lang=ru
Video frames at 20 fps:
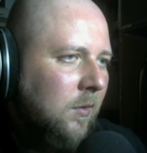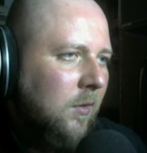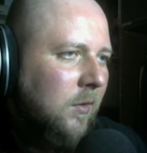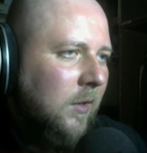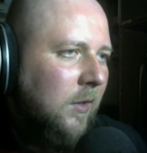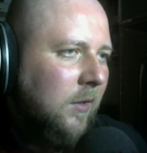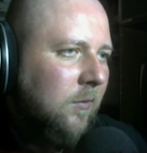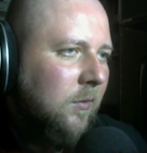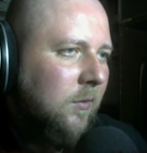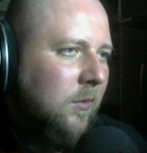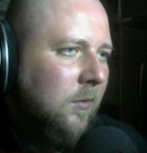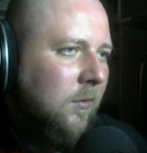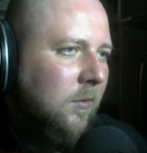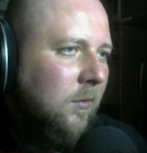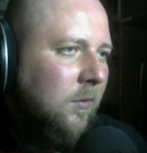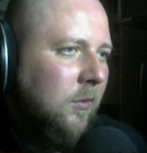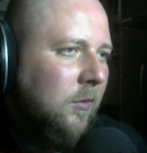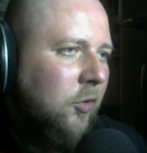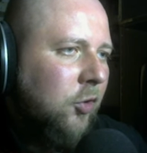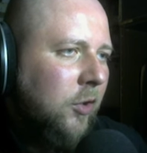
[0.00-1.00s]
Ну, вот так вот.
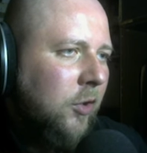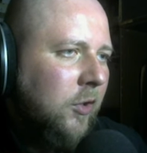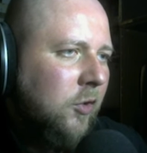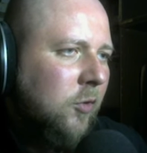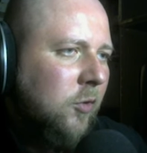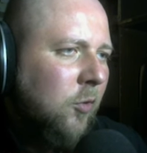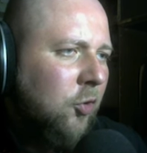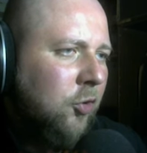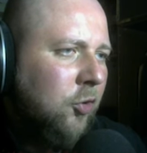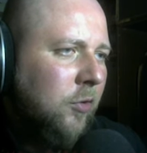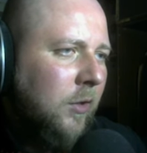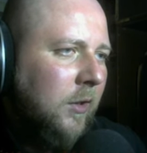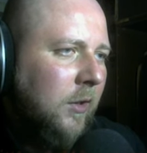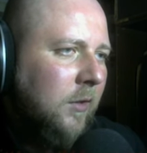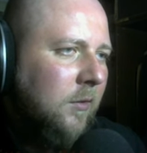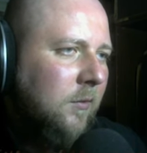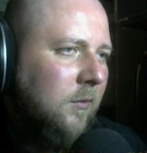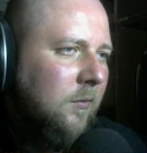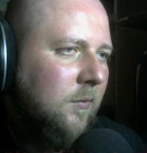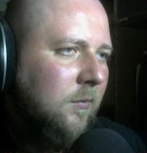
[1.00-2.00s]
Ты что, не сдох, что
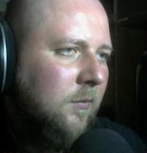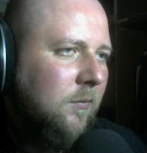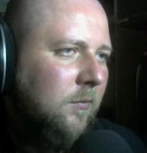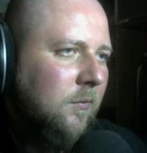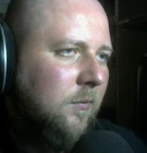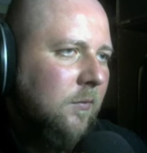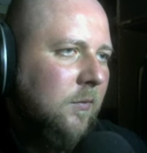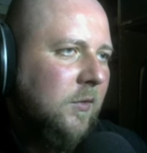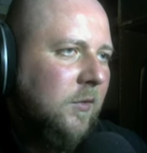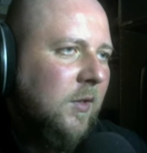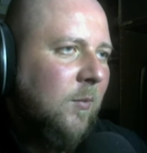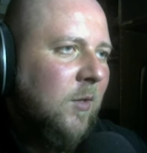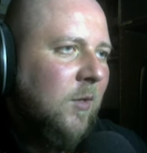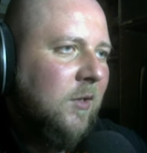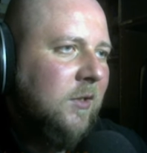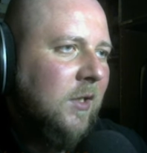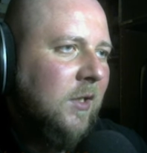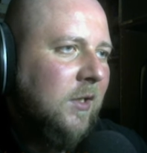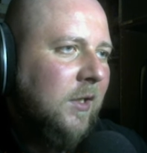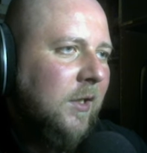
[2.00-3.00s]
ли?
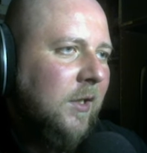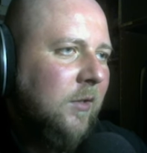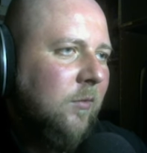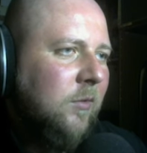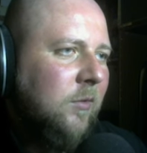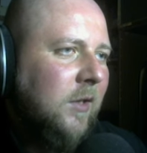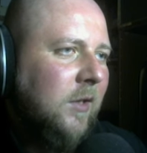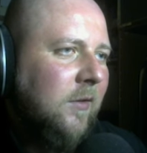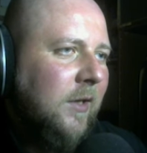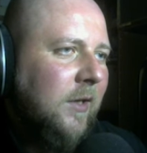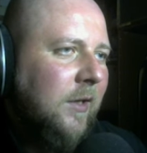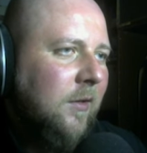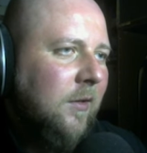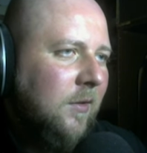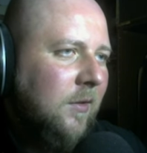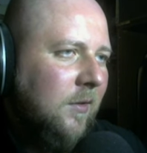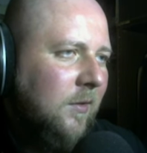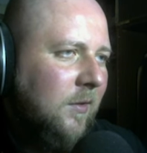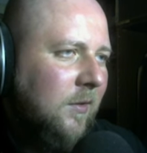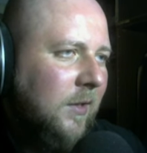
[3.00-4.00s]
Собака какая. Ну-ка давай.
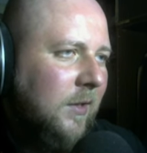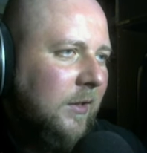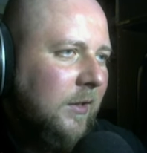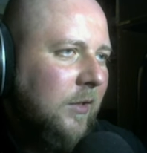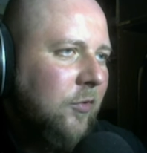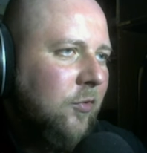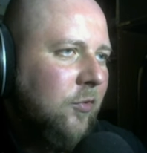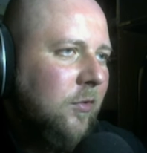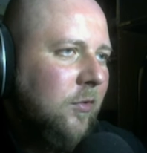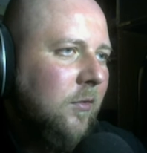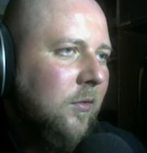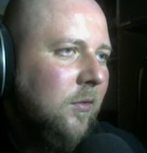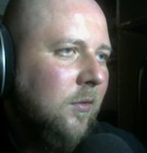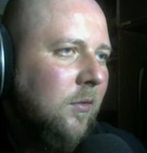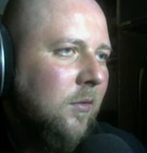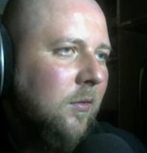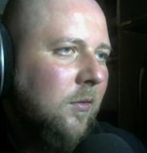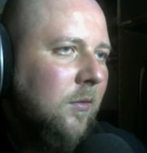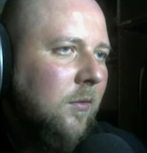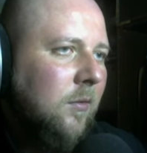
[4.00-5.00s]
А, отлично.
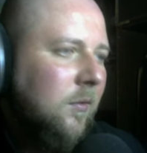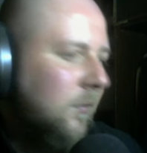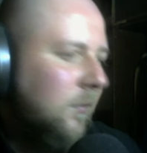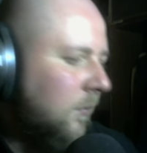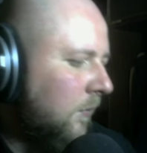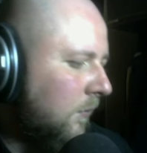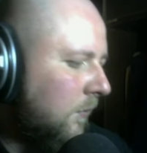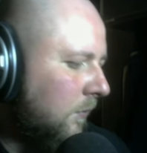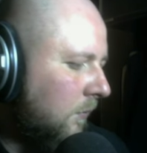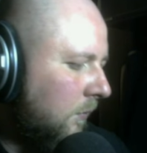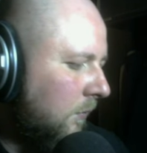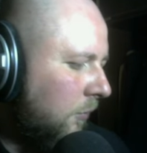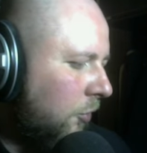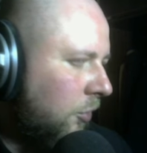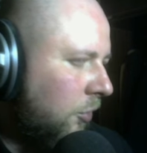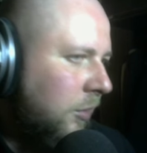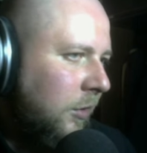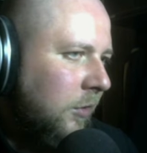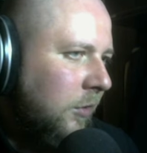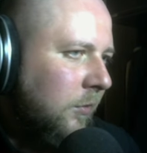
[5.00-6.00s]
Ну,
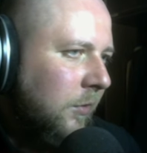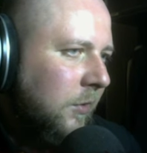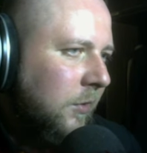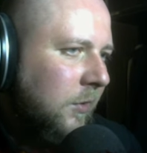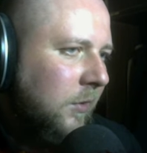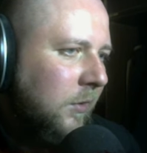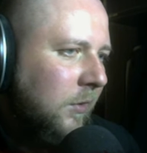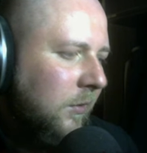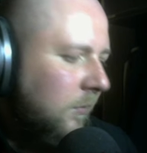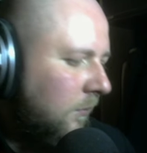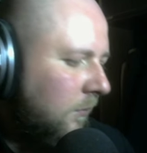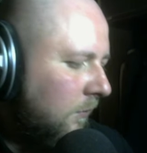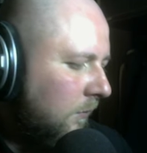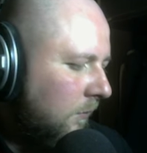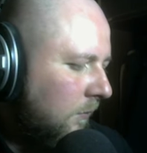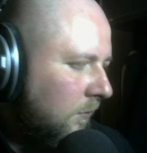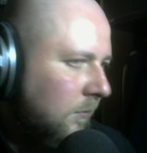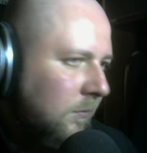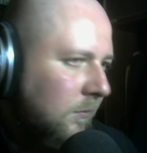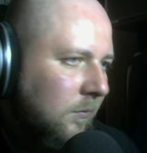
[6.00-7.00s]
Он же гнедосина.
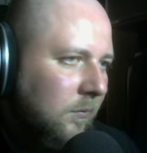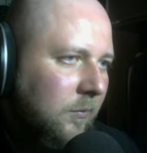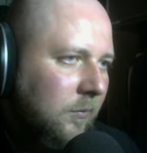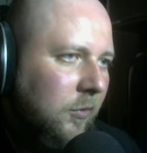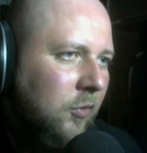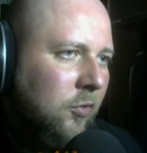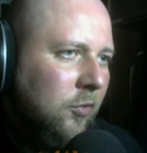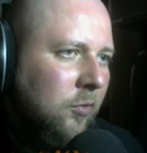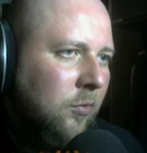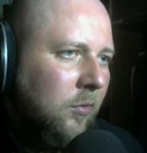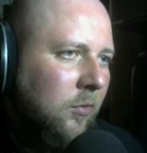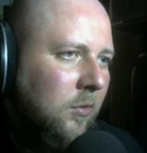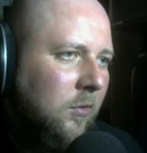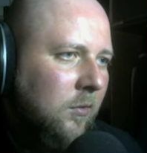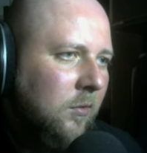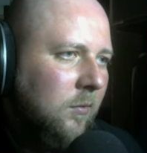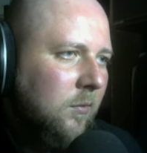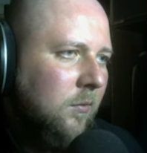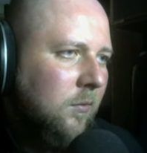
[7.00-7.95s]
Не сдох.